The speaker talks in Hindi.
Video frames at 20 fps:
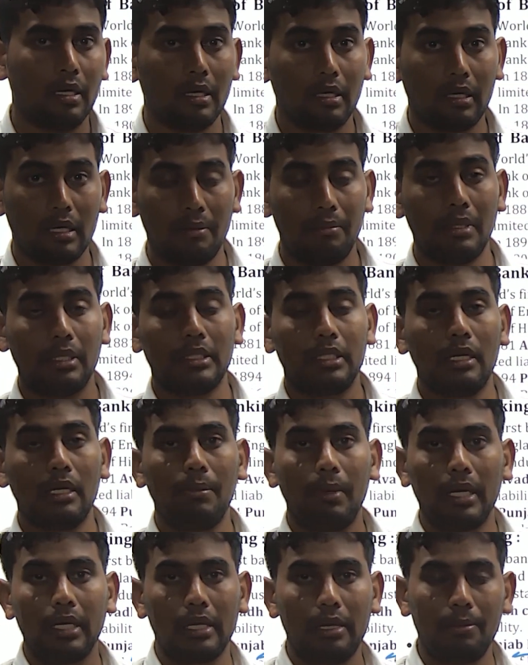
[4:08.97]
कमर्शियल
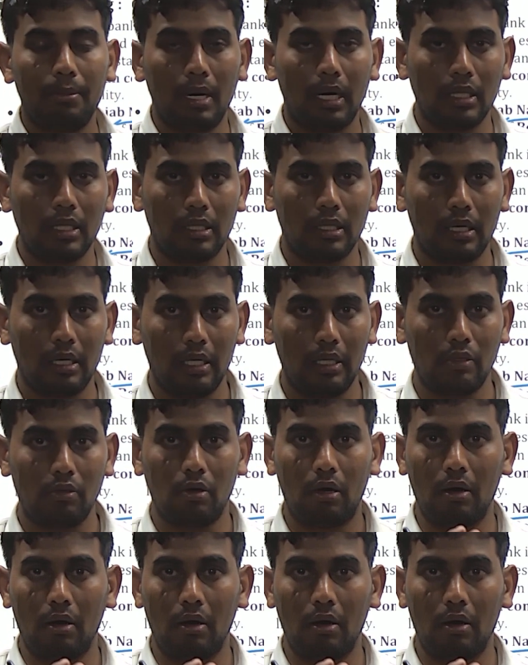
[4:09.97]
बैंक की बात करें तो